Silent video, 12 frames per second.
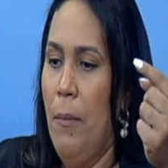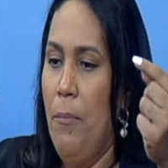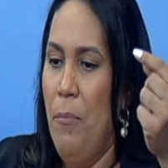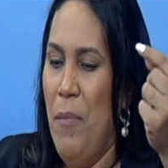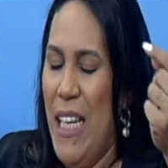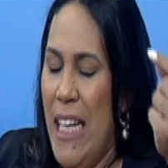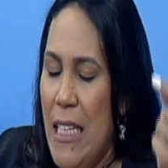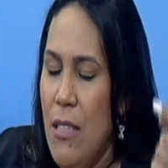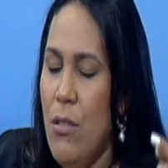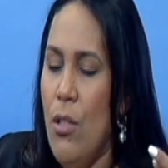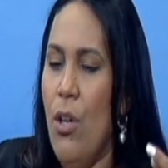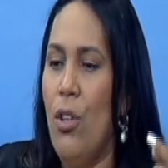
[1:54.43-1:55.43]

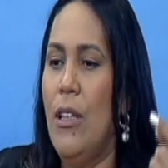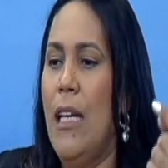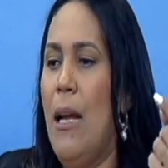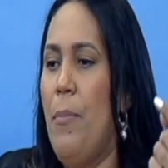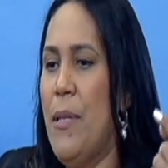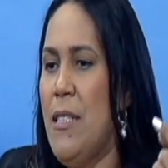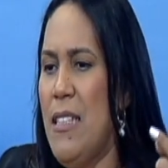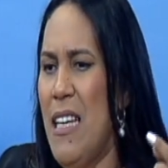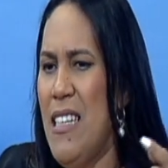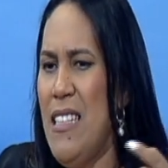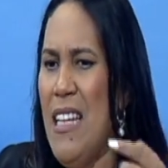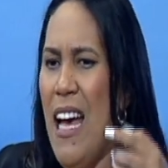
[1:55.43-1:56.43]
ministro de la
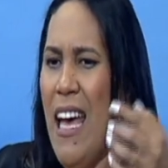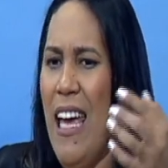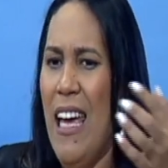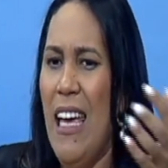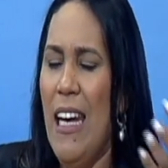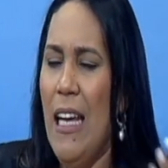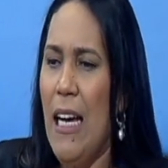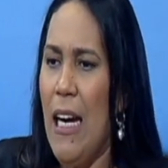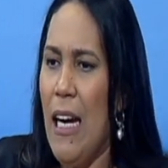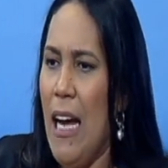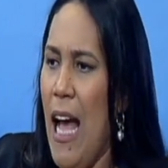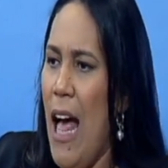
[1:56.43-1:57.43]
presidencia es el
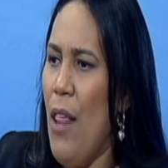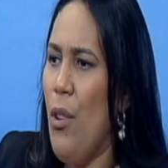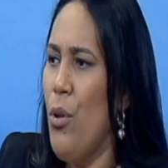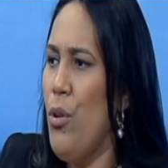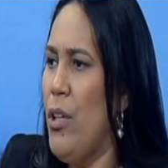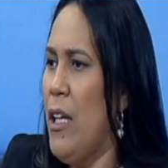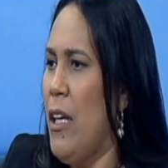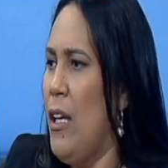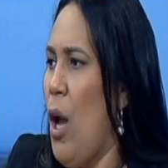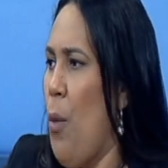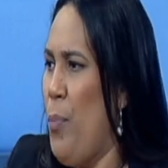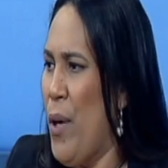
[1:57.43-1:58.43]
encargado de
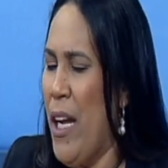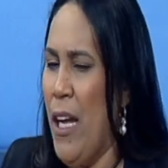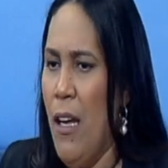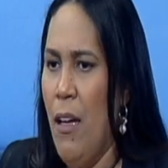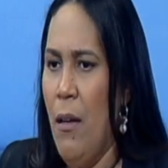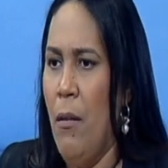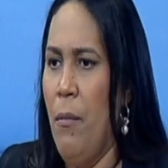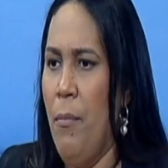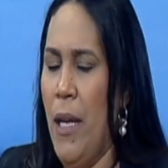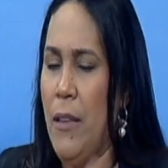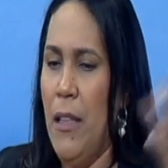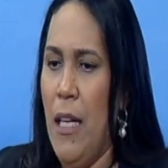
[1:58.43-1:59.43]
la OPRE
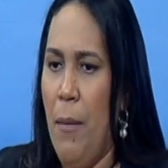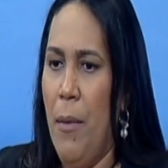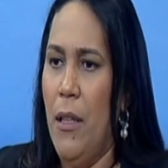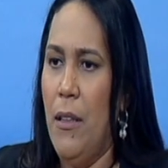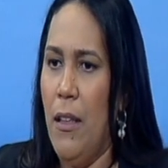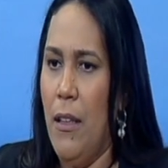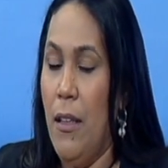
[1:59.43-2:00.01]
prácticamente.